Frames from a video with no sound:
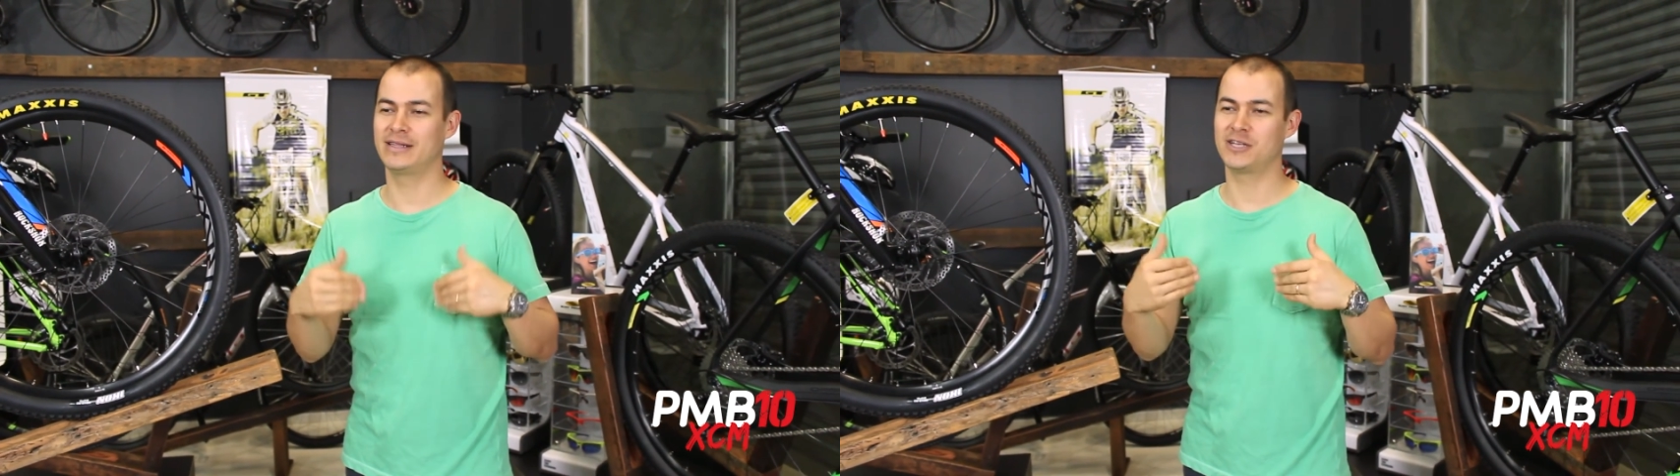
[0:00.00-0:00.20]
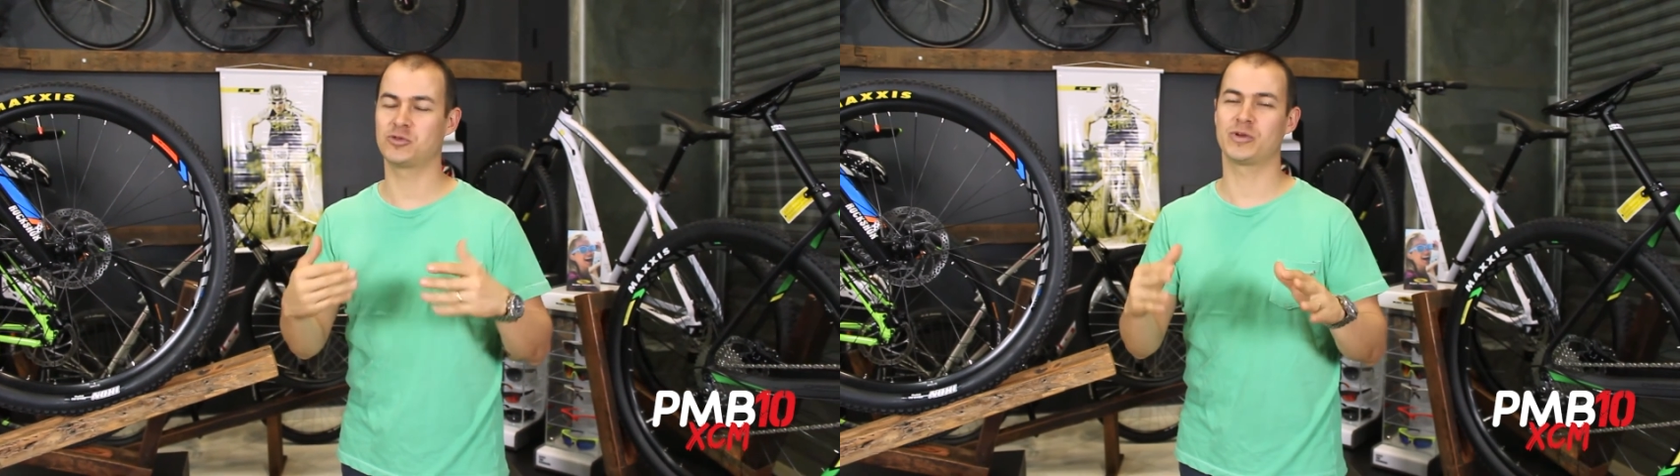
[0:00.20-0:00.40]

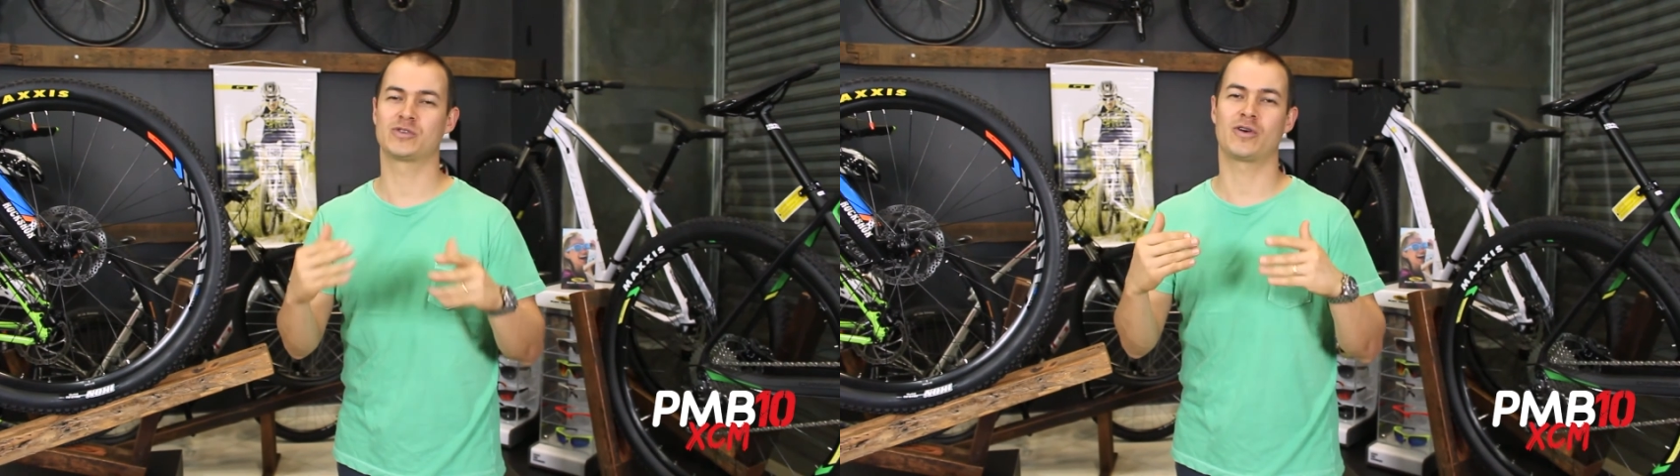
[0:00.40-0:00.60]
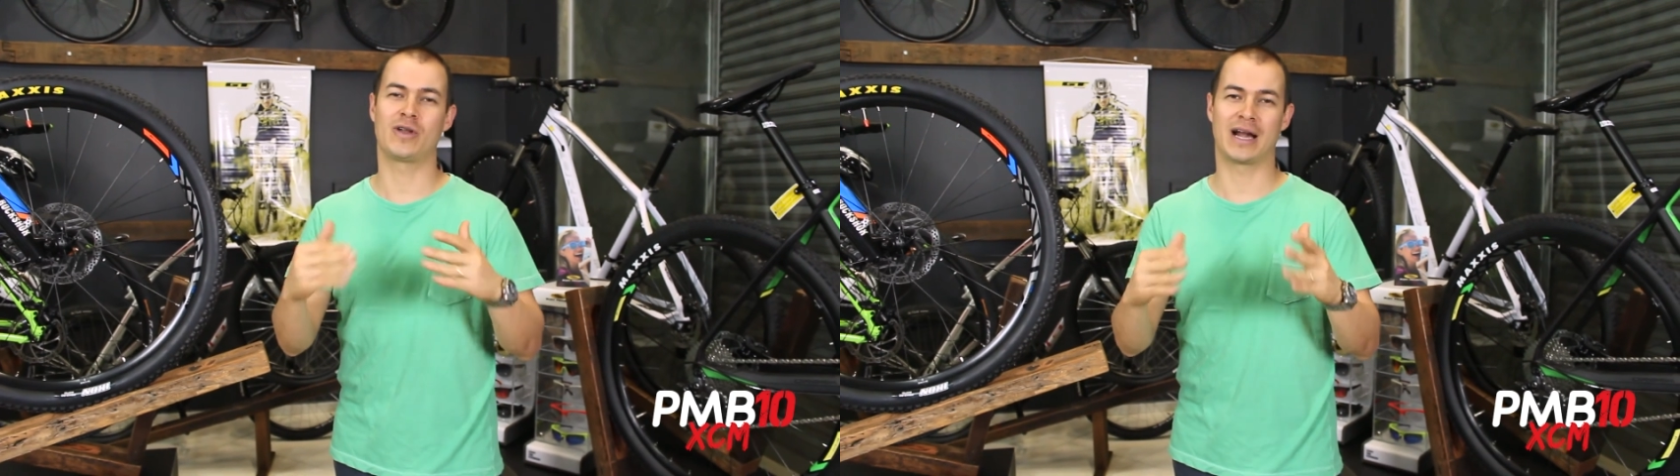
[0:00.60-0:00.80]
deixa o
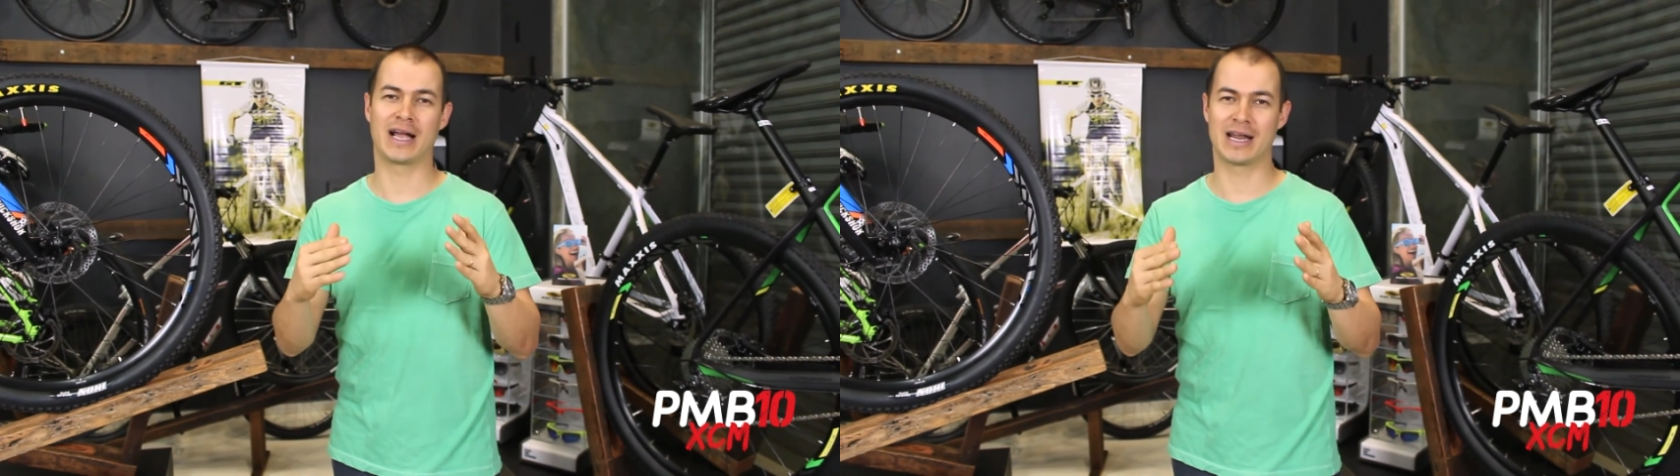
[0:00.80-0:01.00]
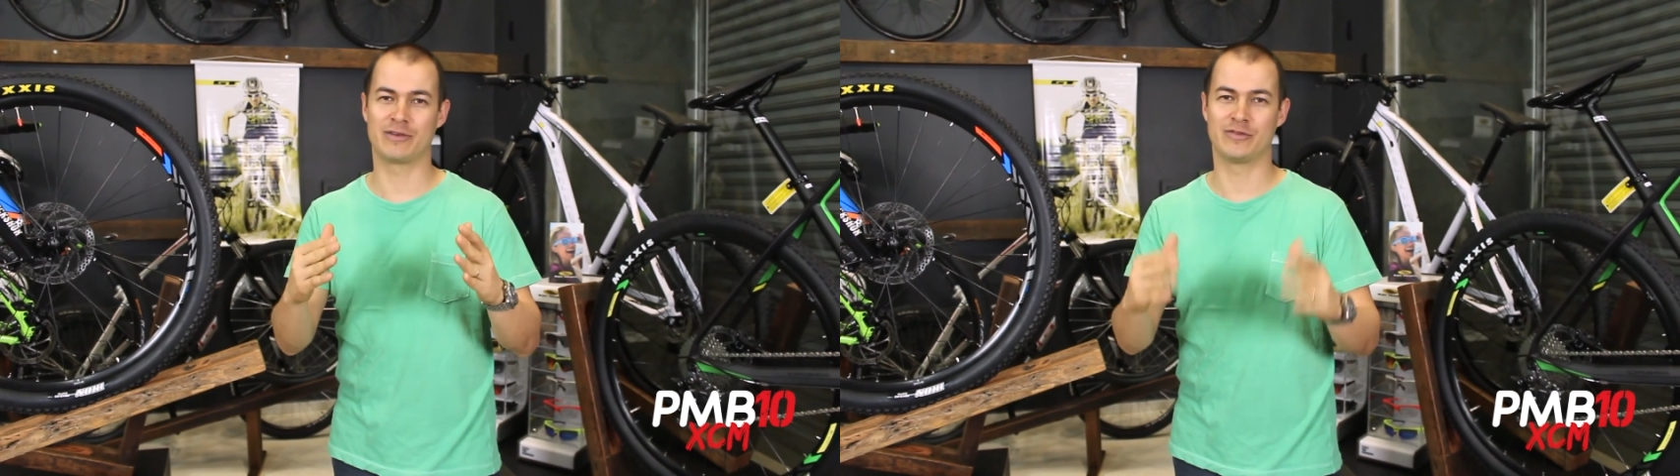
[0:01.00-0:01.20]
pessoal
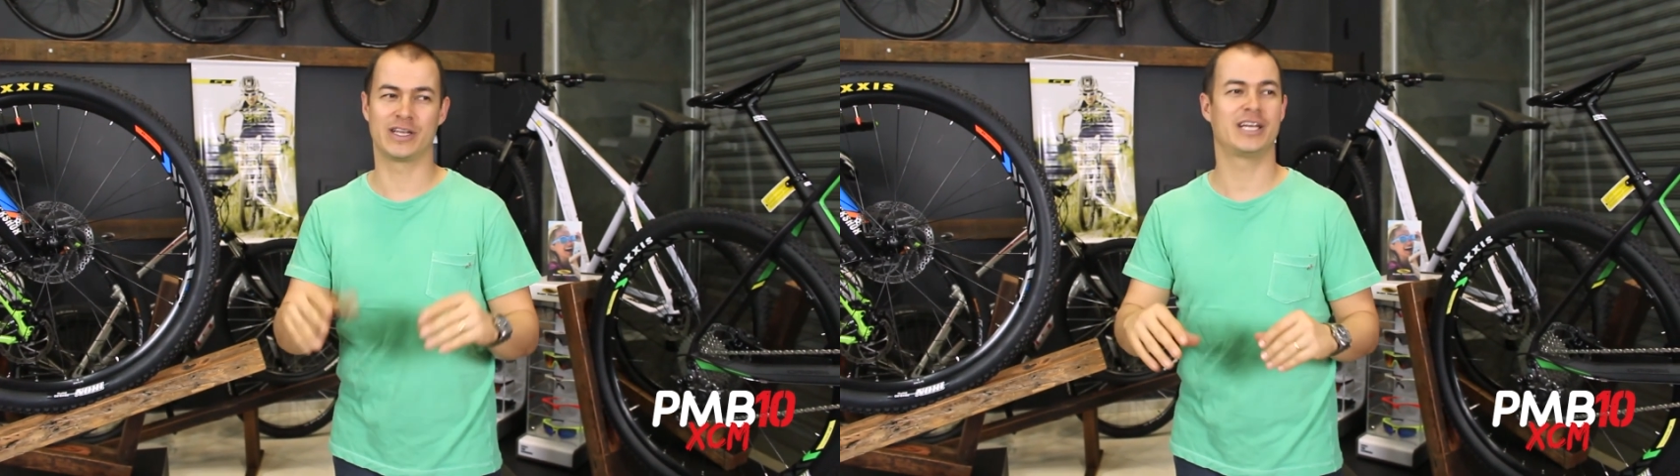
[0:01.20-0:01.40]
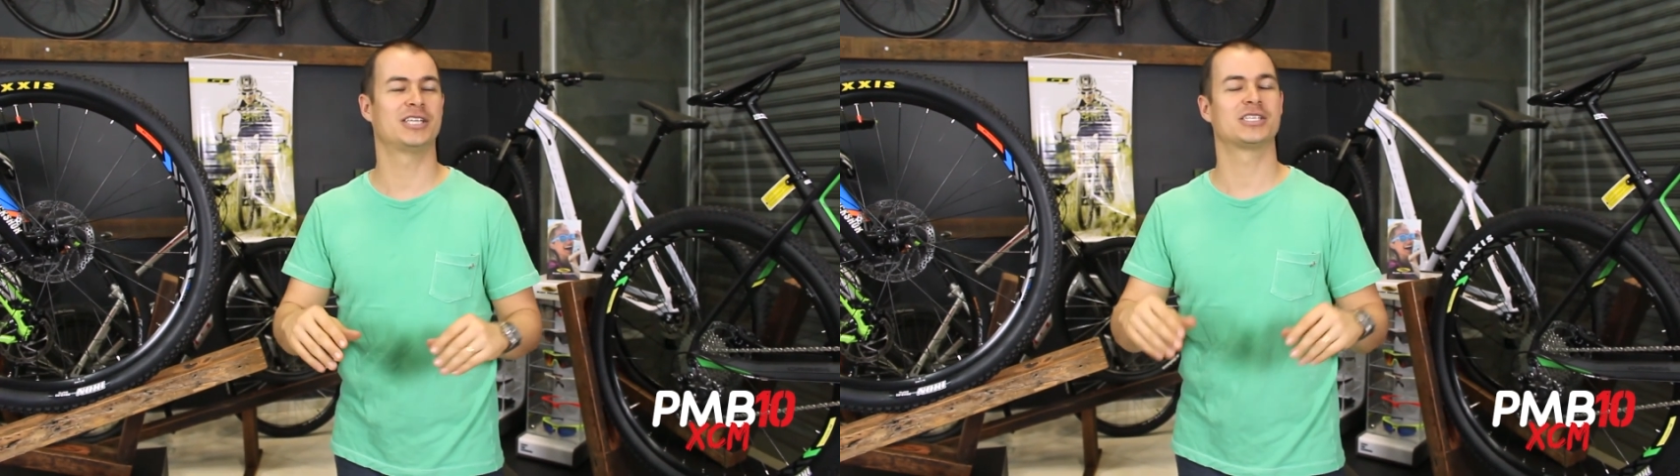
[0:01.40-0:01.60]
largar na
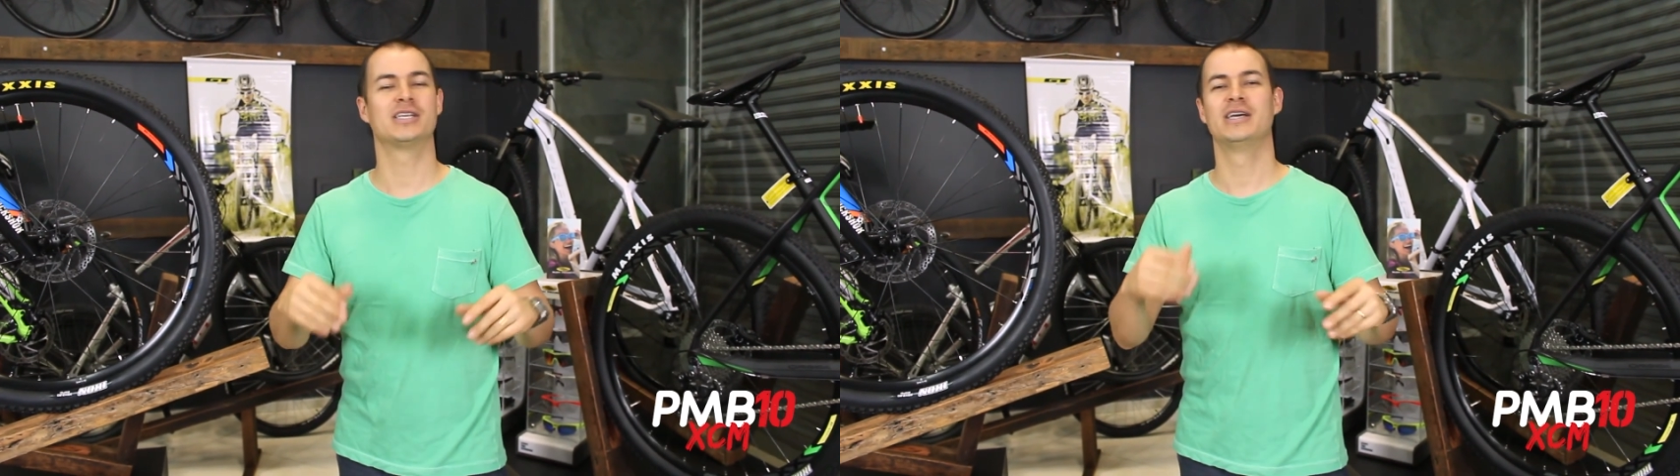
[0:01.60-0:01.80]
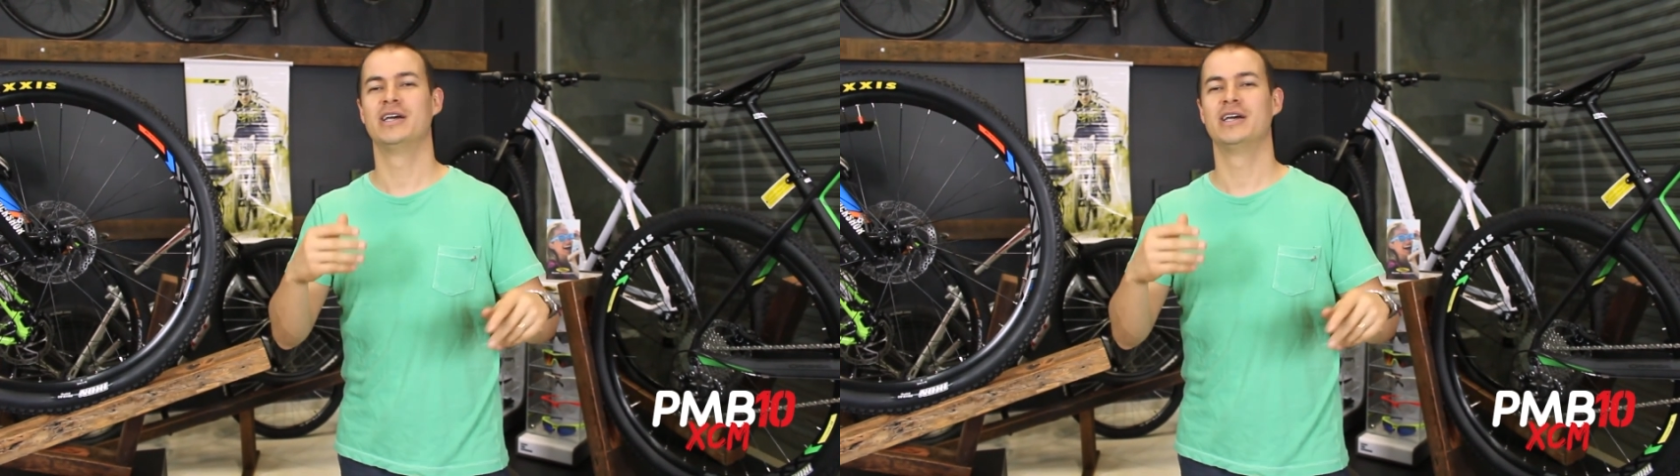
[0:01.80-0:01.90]
frente,